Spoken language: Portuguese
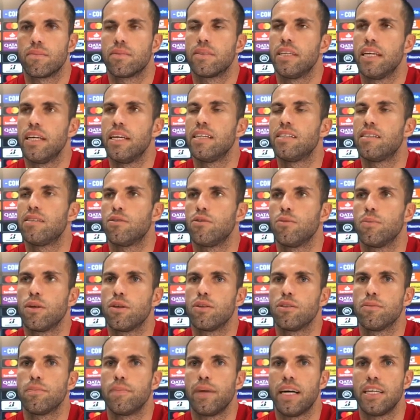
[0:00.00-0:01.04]
ter esse número
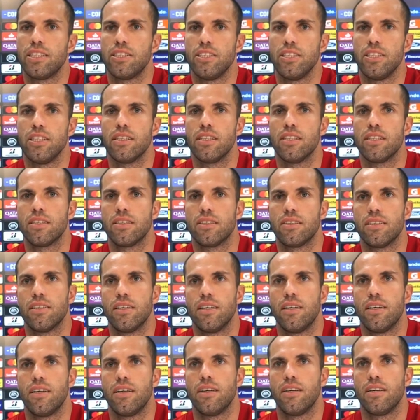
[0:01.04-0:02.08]
de partidas.
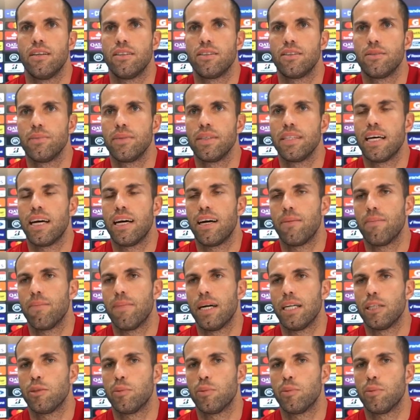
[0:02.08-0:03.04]
Isso me dá mais